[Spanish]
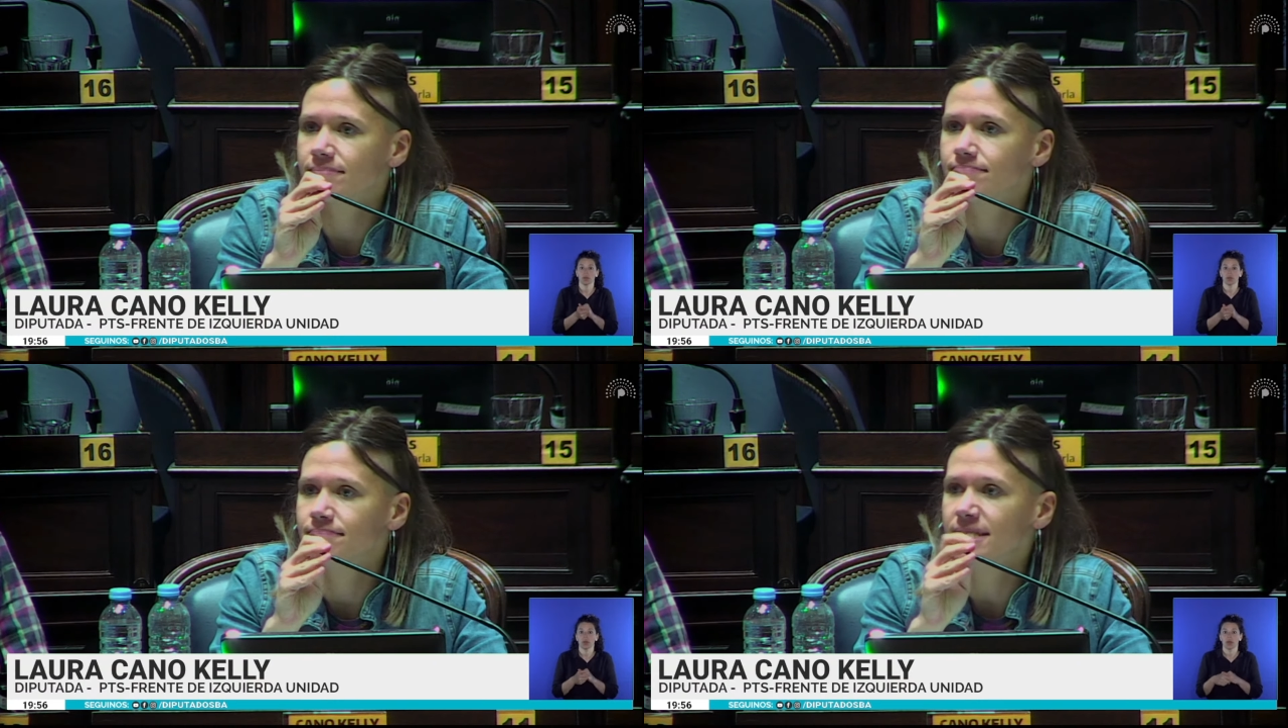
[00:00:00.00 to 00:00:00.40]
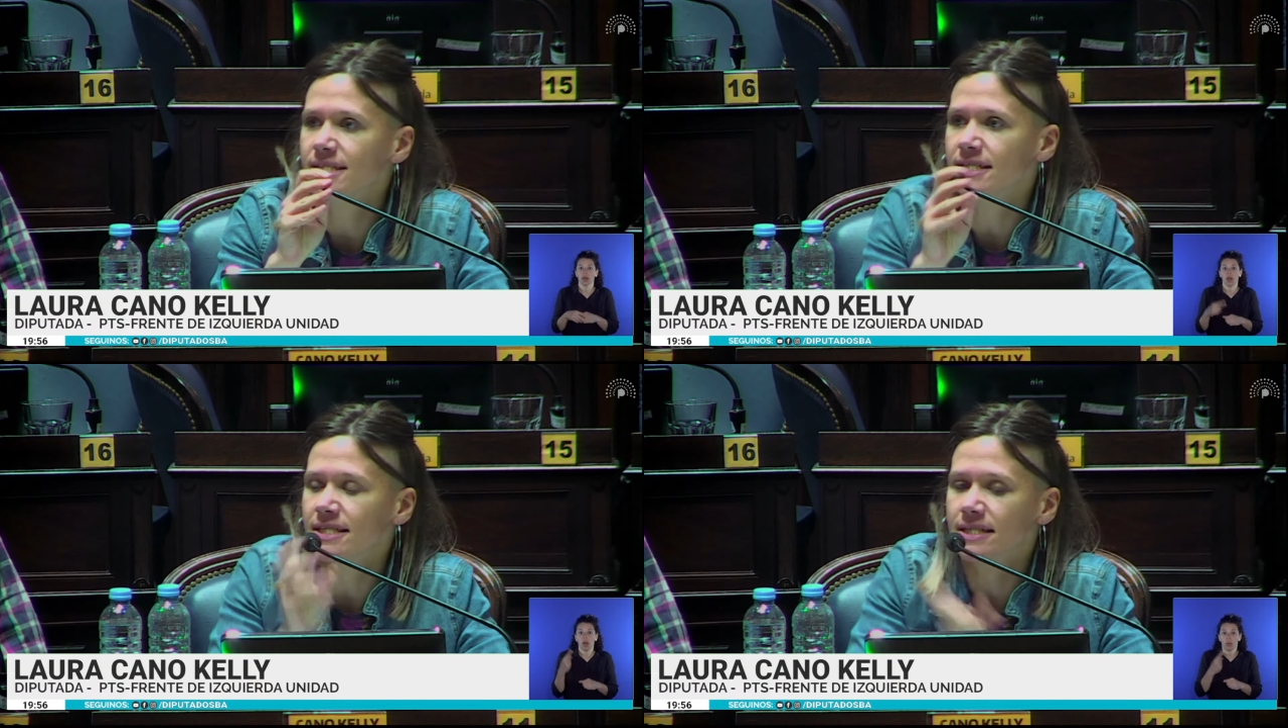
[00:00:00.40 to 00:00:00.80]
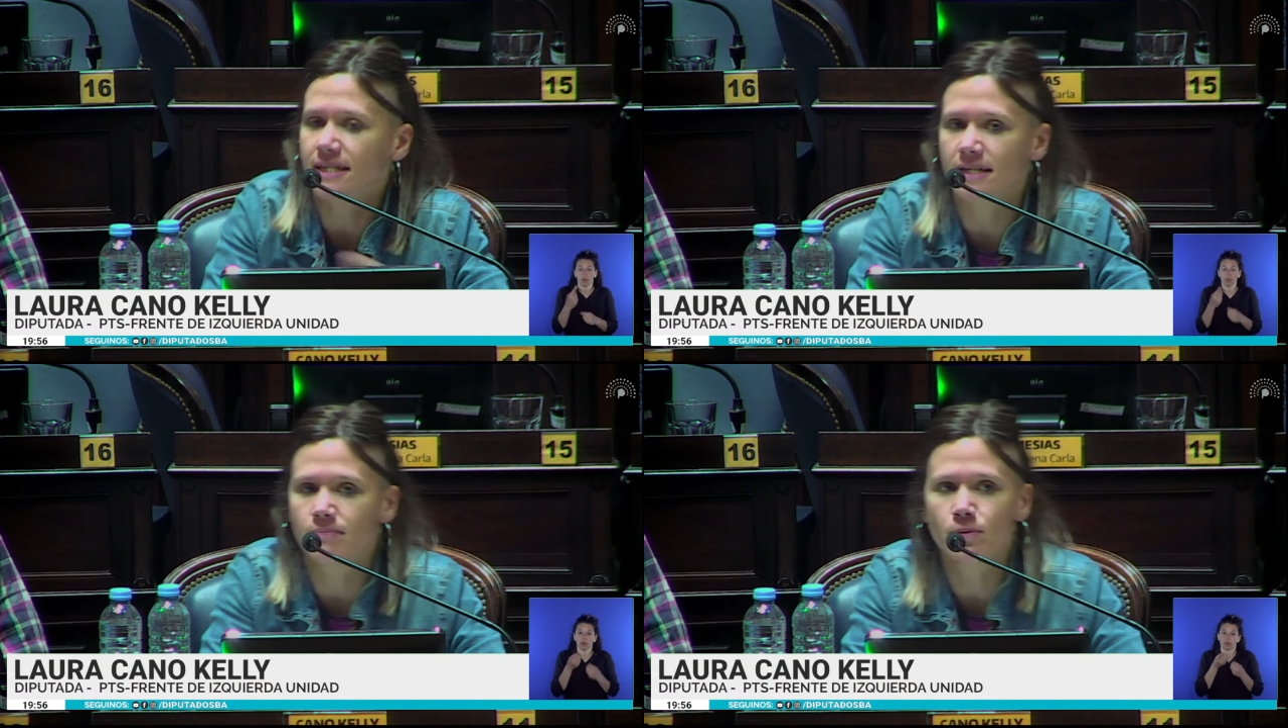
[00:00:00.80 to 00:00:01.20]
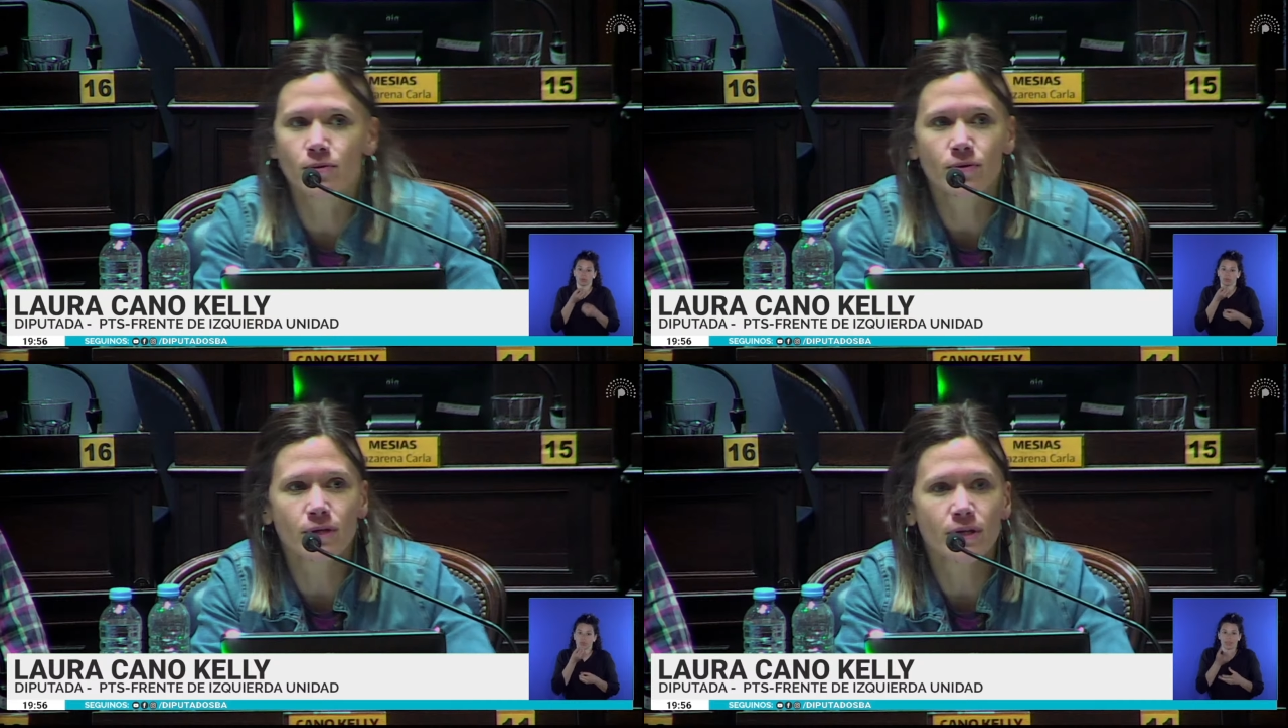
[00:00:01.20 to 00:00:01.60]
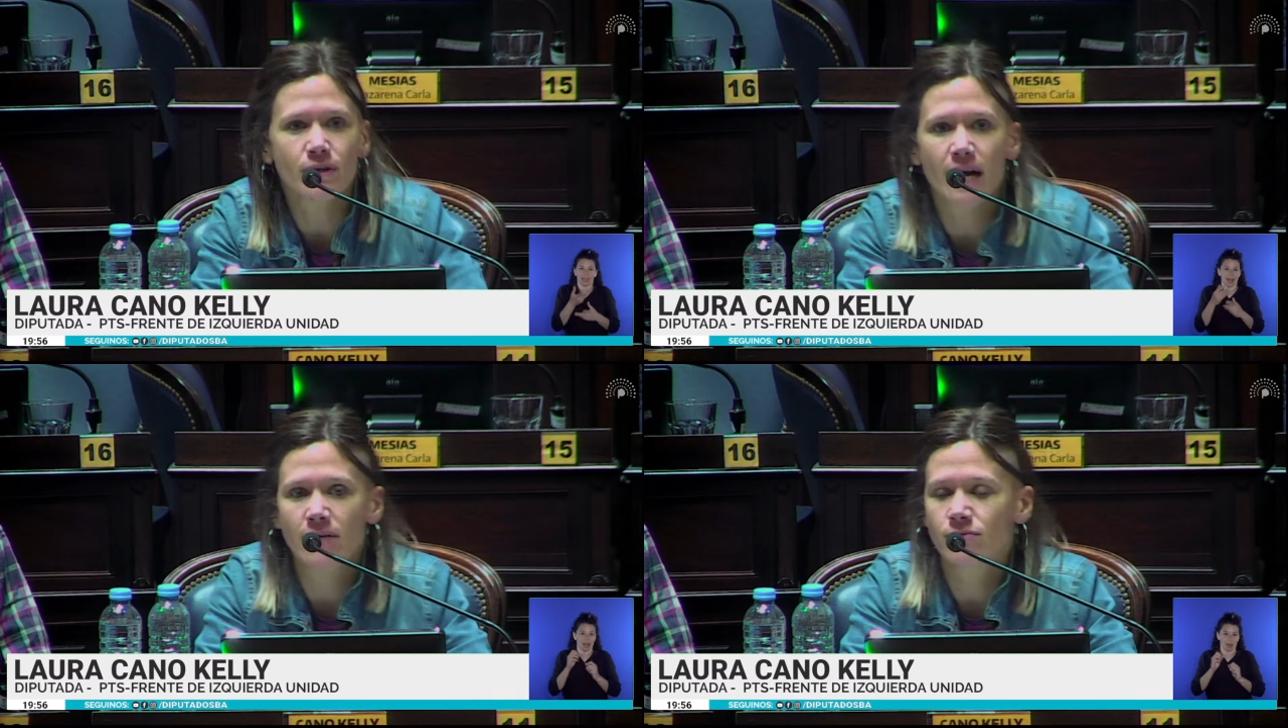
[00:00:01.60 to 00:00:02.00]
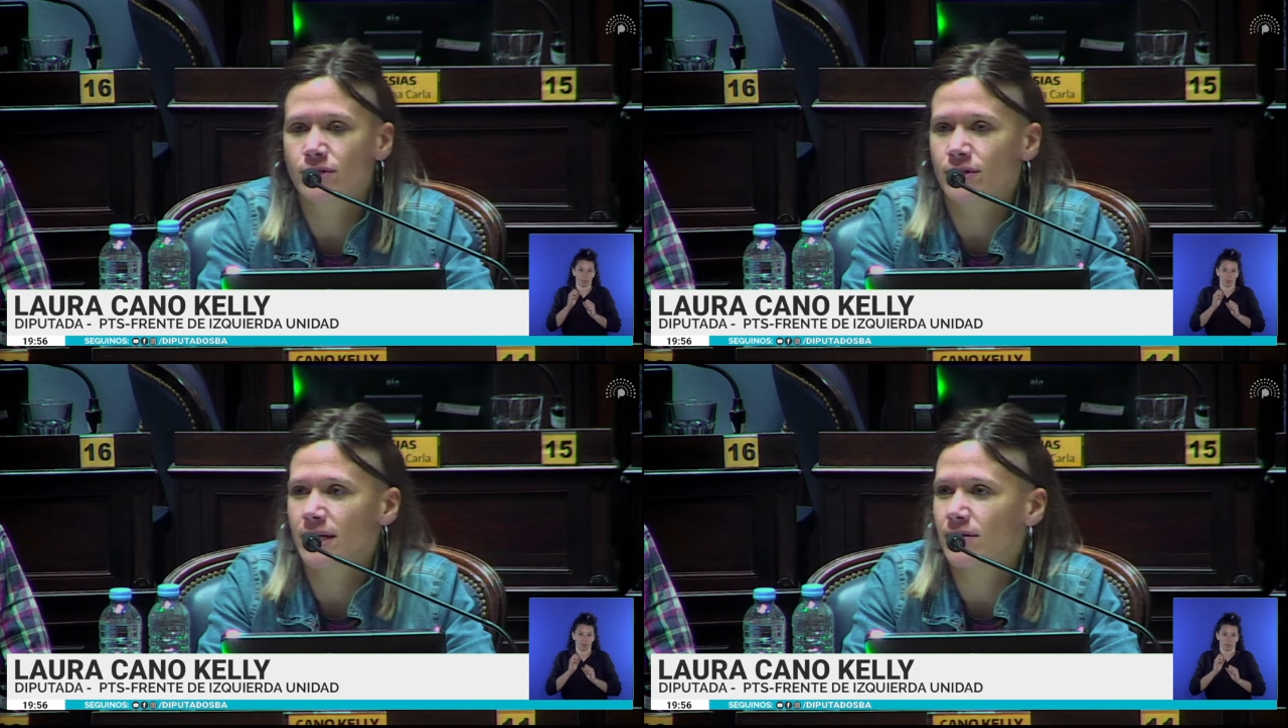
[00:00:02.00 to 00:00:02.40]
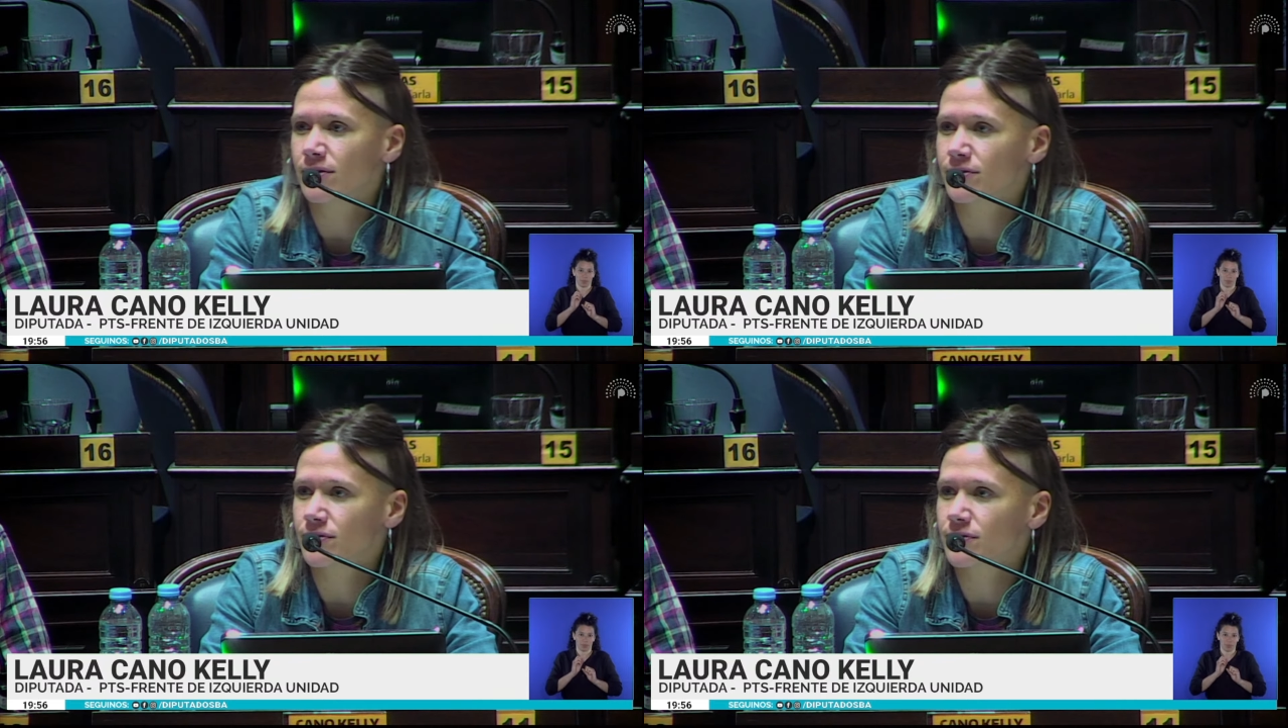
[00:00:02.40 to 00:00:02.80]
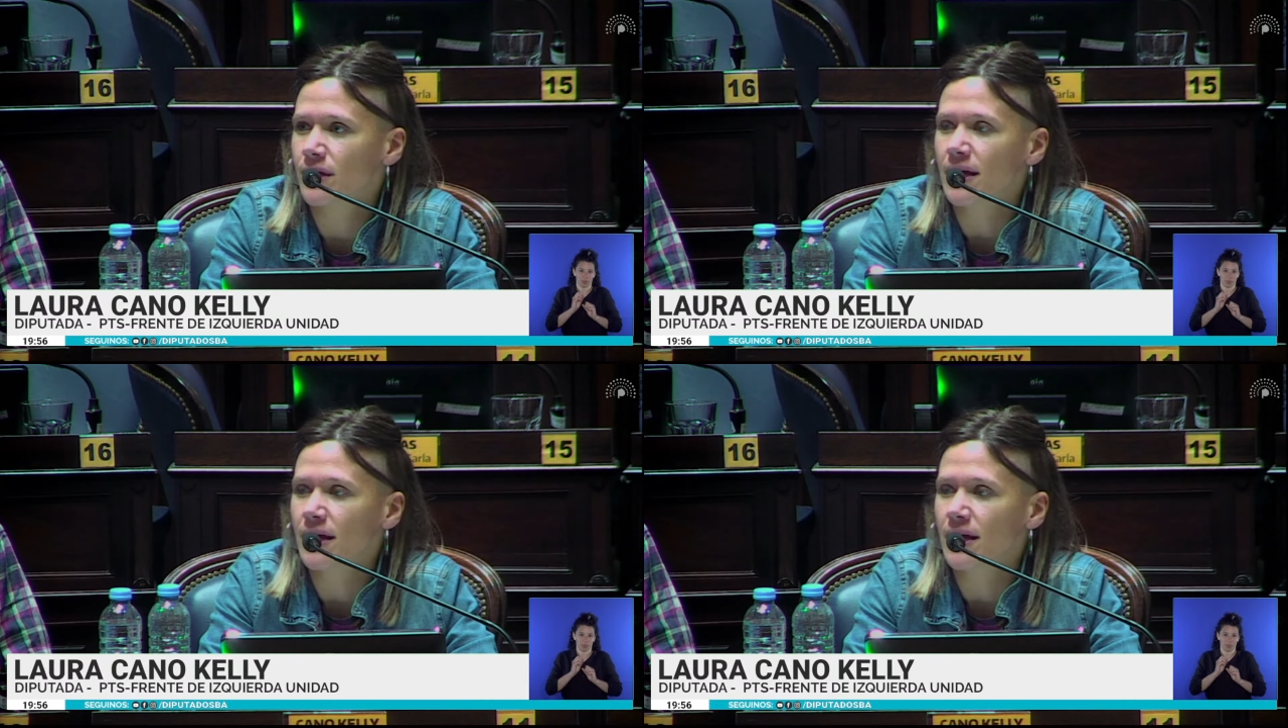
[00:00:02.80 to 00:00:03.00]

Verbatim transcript: mi repudio a algunos de los